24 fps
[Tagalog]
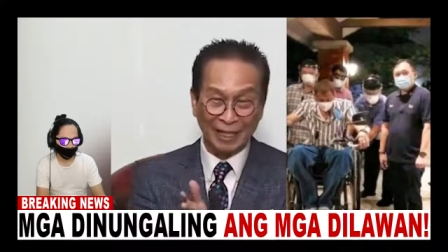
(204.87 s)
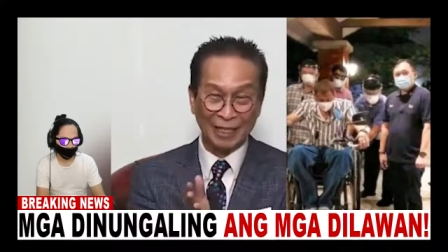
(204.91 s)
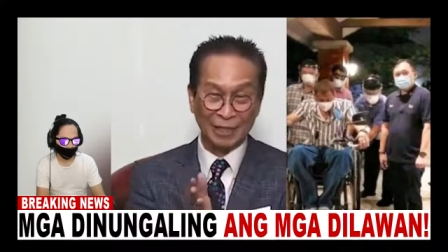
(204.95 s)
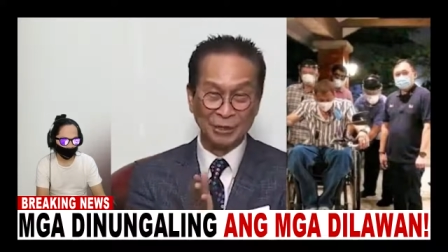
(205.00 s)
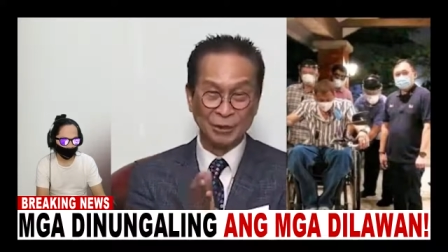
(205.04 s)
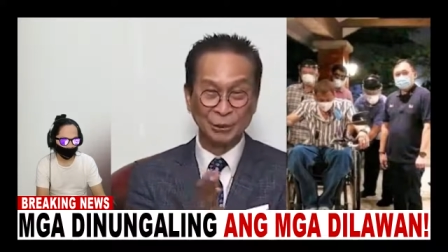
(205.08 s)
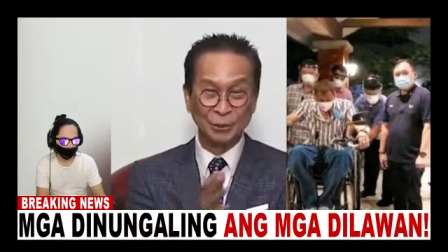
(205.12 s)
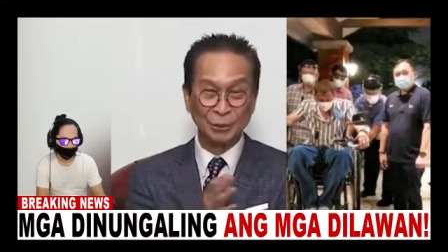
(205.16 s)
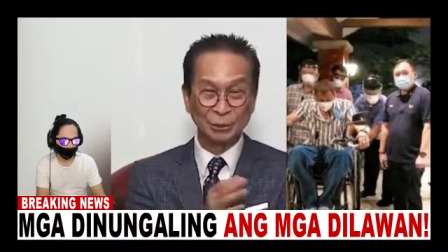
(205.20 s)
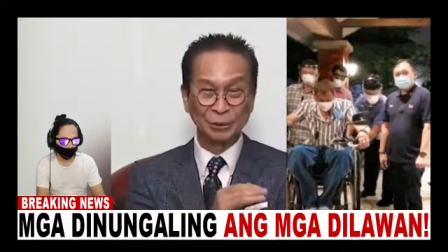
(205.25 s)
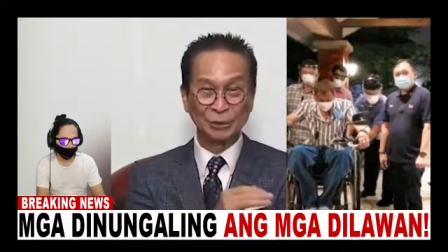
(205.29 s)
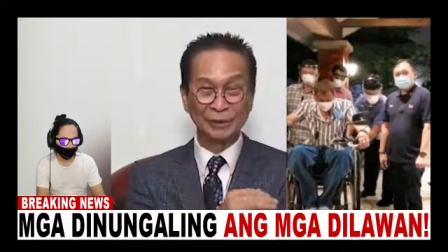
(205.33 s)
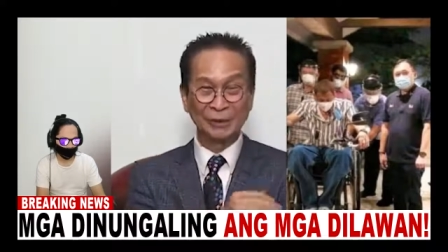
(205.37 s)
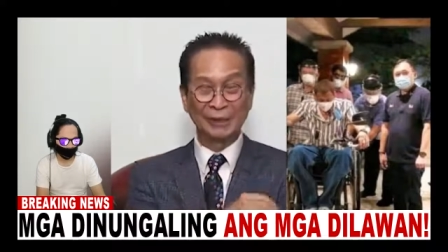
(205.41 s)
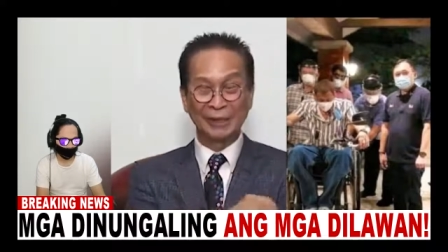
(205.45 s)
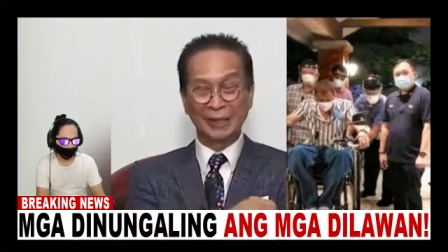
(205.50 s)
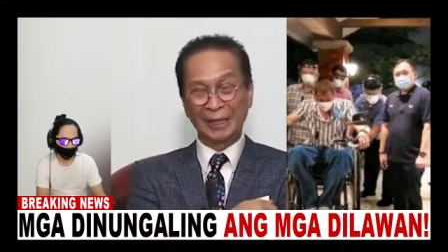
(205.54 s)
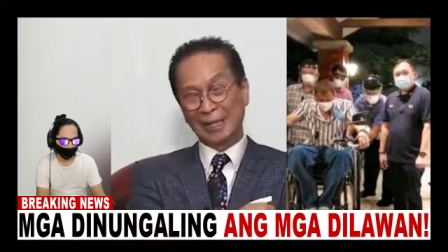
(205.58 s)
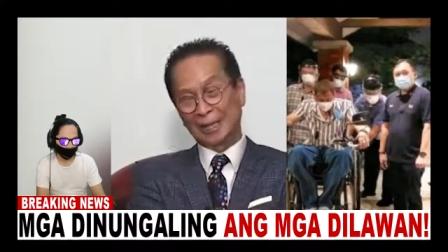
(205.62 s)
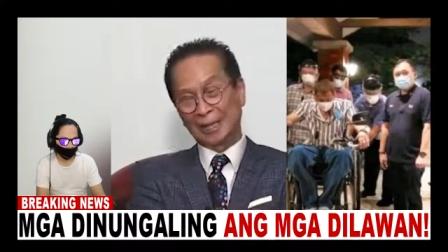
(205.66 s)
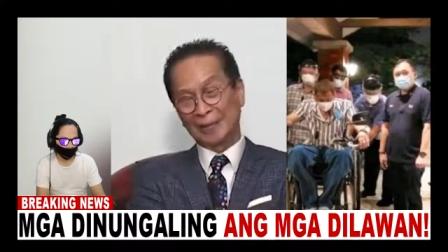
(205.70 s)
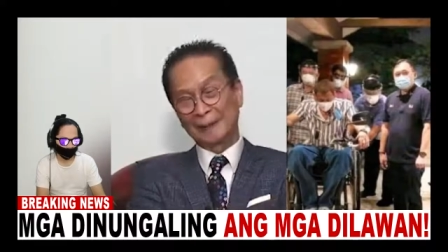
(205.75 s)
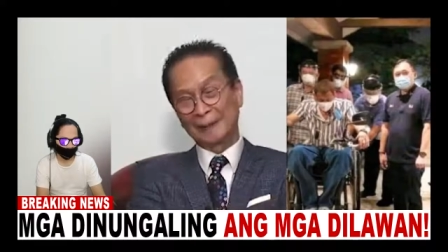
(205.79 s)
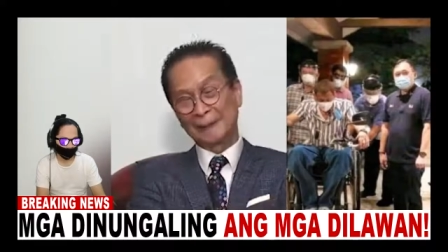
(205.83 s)
tagasunod
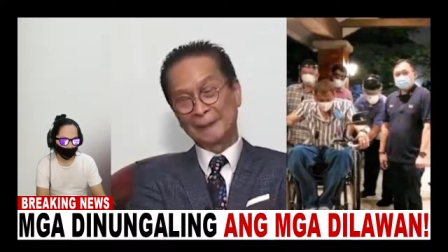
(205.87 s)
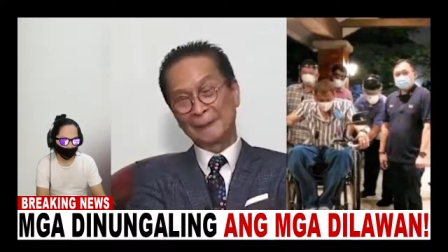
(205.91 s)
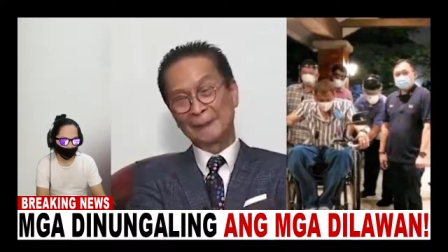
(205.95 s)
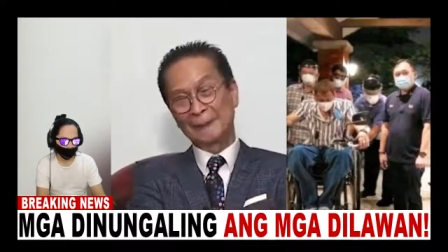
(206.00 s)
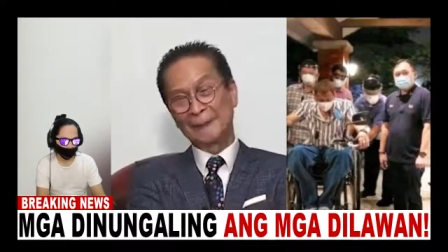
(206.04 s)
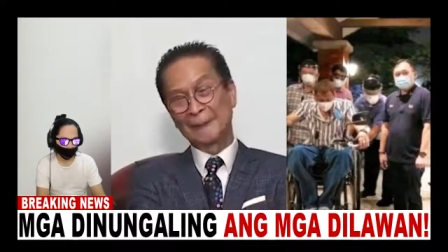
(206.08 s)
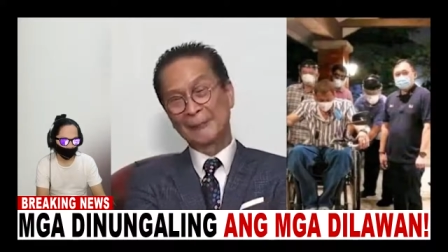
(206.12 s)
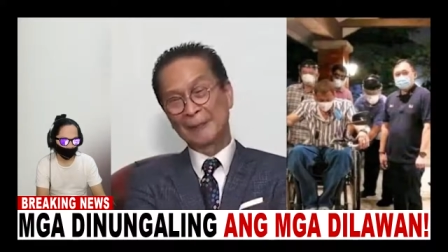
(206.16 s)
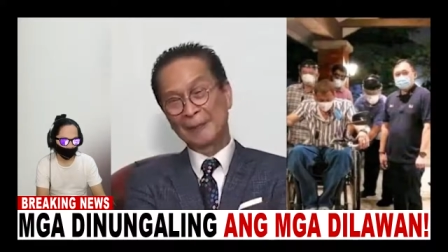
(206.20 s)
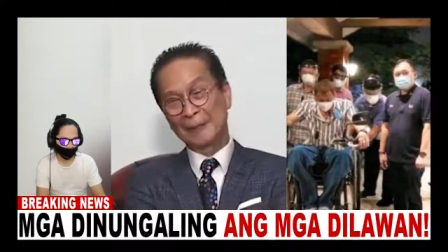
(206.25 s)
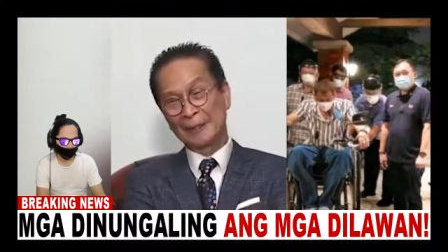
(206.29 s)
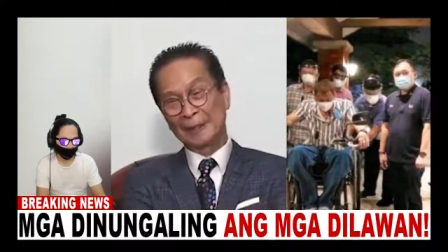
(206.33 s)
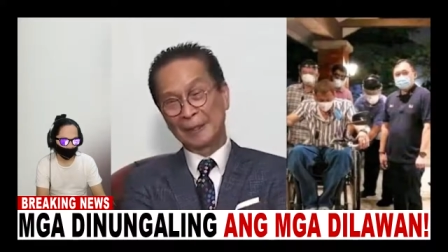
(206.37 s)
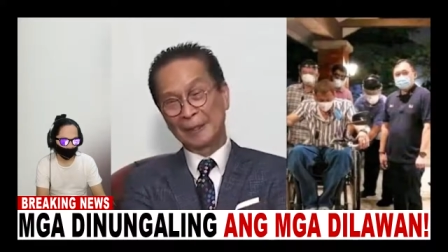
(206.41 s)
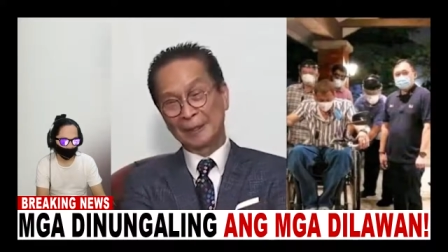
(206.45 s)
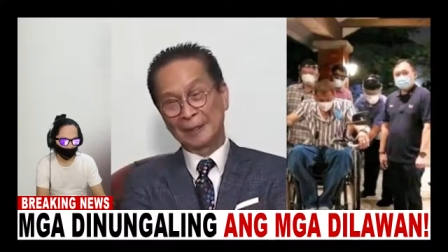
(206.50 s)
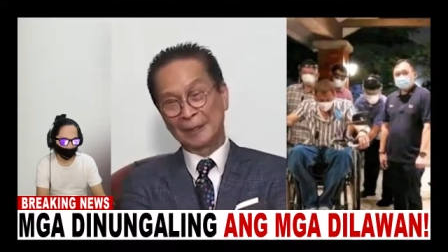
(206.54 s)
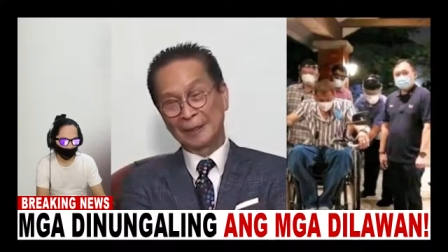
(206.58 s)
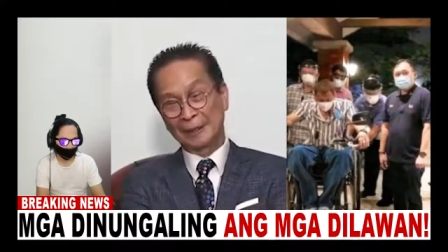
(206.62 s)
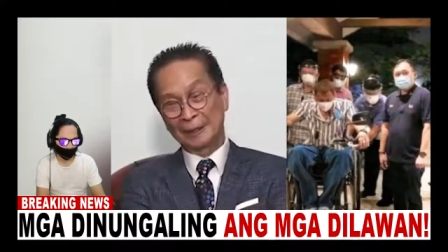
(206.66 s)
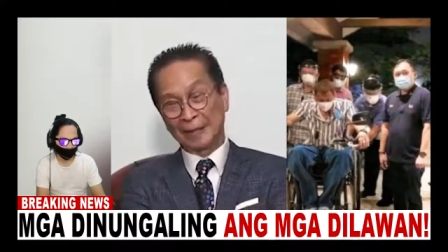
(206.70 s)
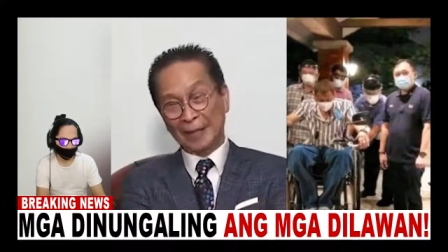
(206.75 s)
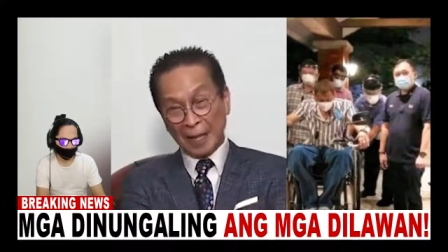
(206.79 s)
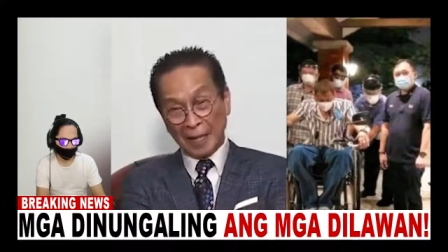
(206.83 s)
nila
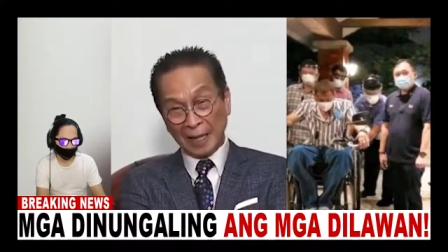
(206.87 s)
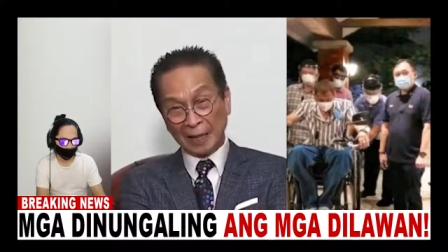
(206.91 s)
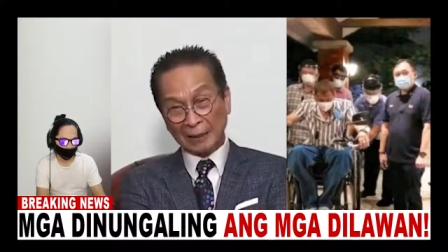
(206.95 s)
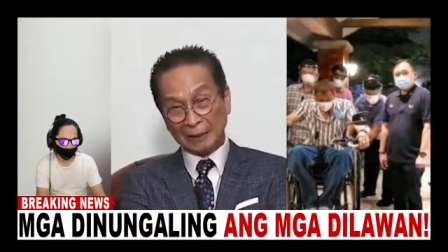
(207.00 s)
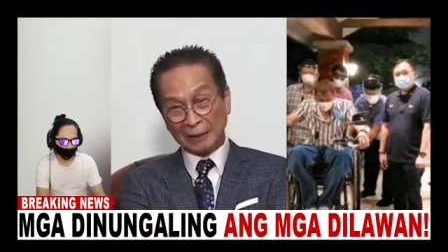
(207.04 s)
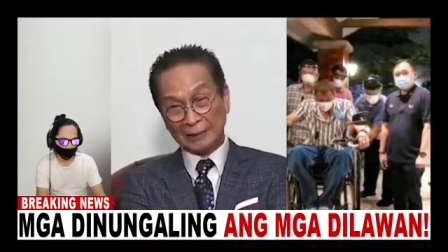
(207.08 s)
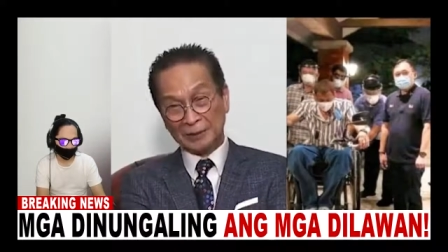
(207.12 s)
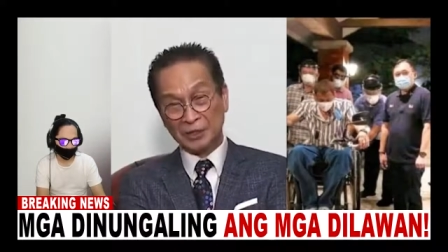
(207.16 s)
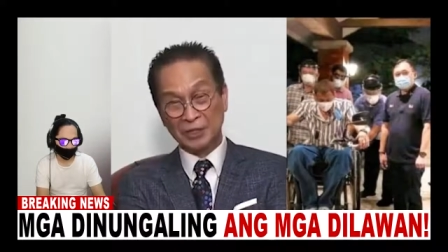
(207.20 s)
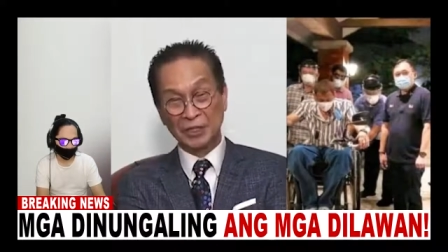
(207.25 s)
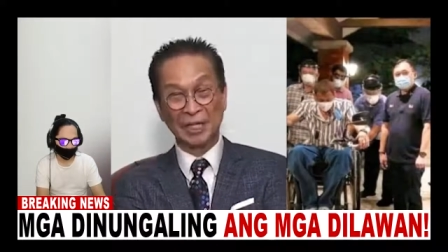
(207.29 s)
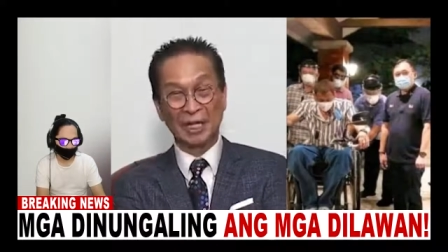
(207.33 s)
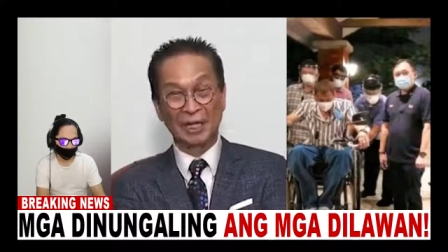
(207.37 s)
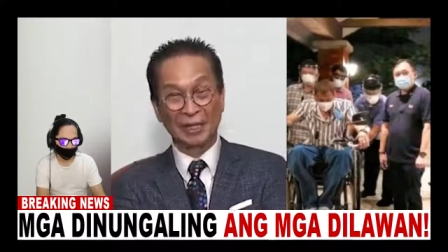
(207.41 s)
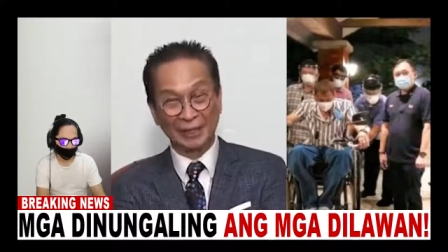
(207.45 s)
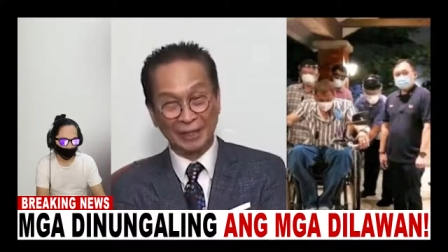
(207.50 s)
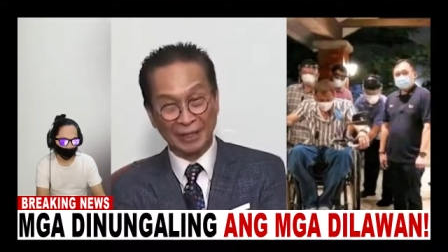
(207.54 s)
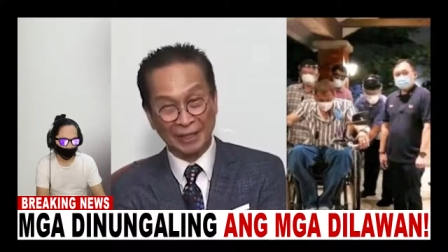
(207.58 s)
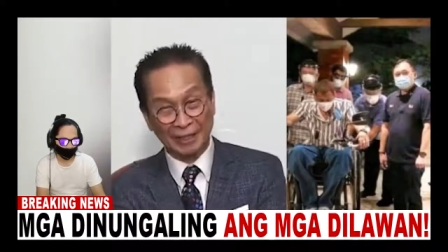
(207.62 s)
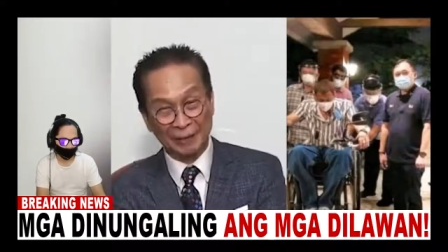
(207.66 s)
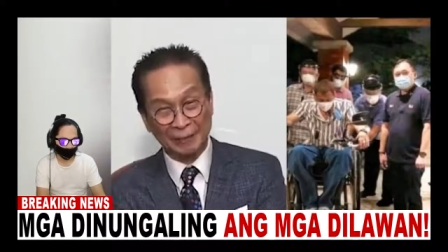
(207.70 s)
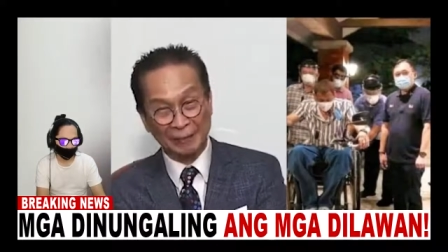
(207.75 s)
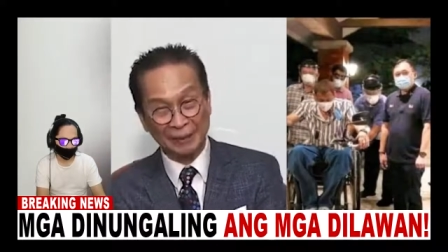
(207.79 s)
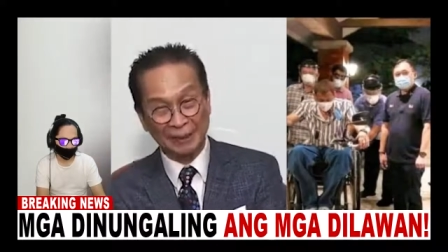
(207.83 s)
at
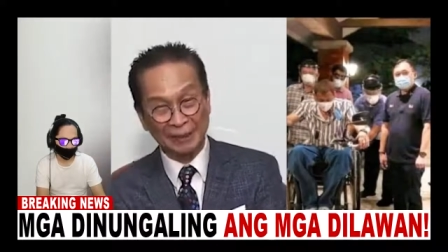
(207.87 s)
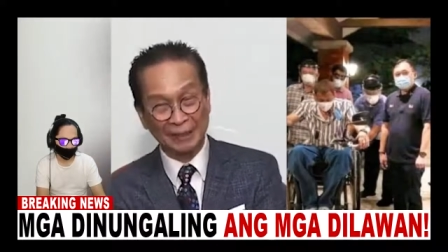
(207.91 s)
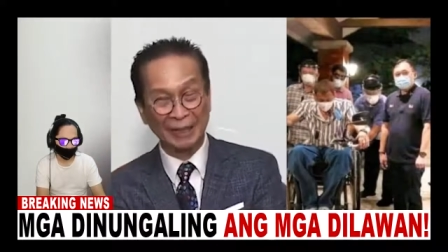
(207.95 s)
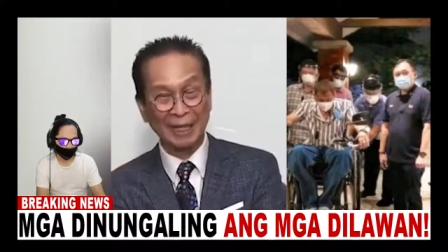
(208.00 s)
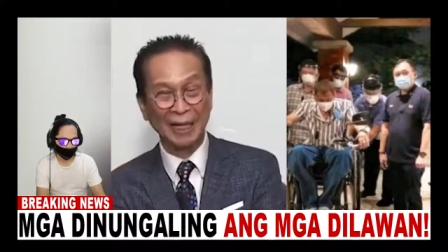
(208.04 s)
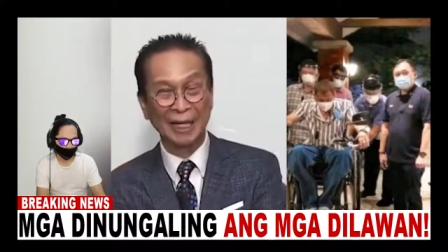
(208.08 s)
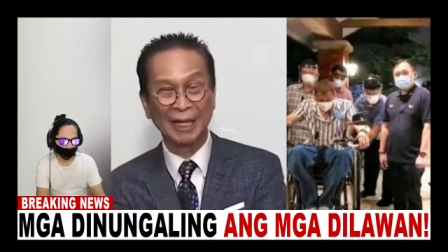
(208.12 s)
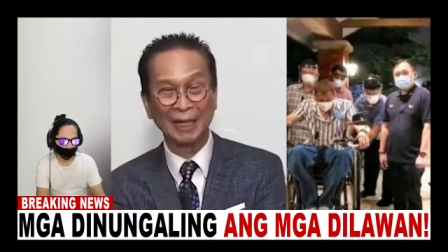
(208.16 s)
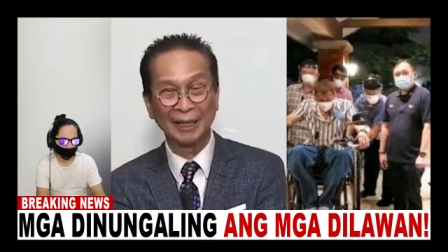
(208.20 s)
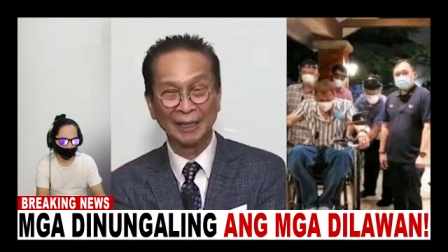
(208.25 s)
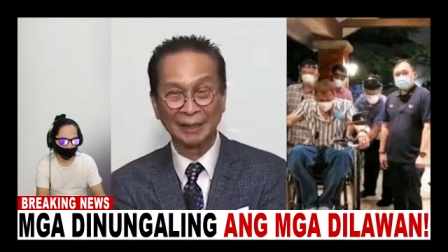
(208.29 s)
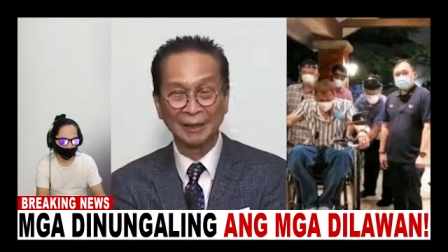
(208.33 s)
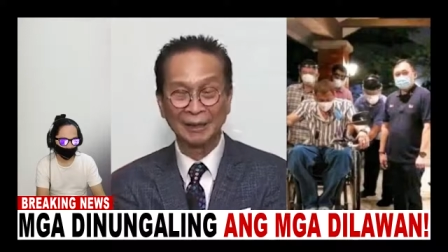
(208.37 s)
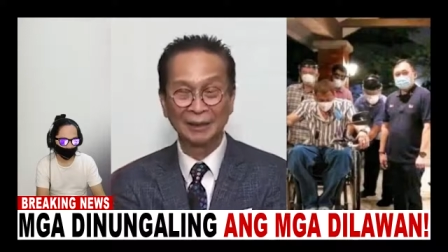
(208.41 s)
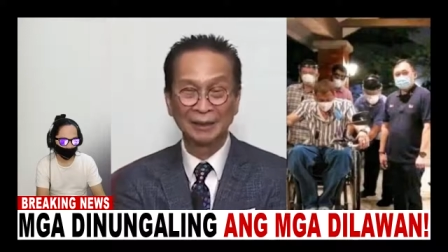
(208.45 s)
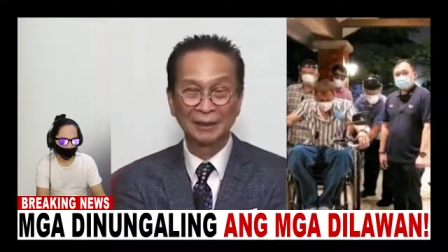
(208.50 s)
sinakyan naman nila.